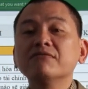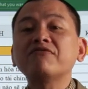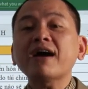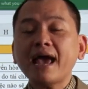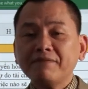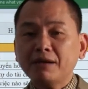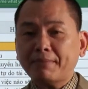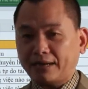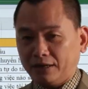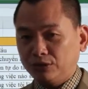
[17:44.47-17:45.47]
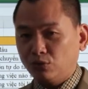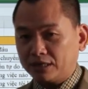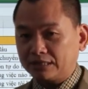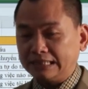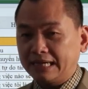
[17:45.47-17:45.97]
vẽ về mặt lý
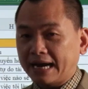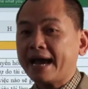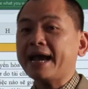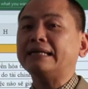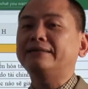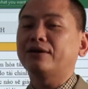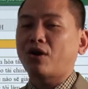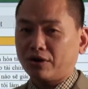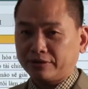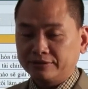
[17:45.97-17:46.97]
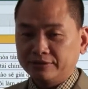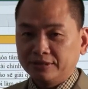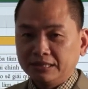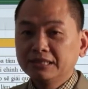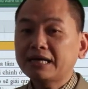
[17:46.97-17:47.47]
thuyết thì nghe thì ngon,
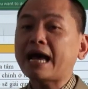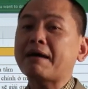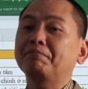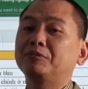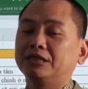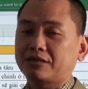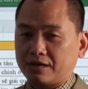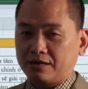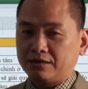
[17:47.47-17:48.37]
nhưng làm thì dở.